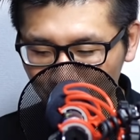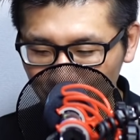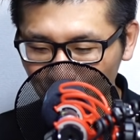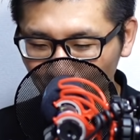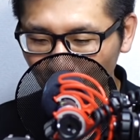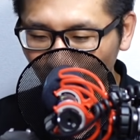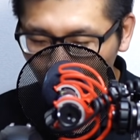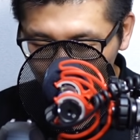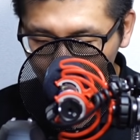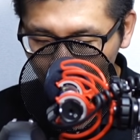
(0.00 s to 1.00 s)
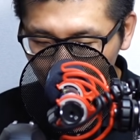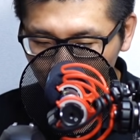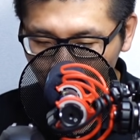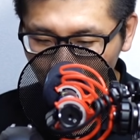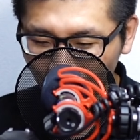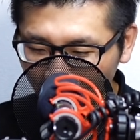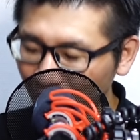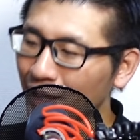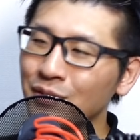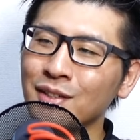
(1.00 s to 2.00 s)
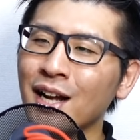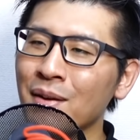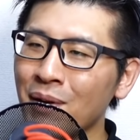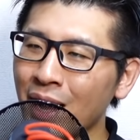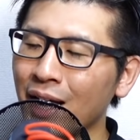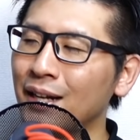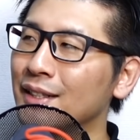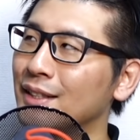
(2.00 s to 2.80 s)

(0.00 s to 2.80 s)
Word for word: その購入っていうものを考えるんであれば、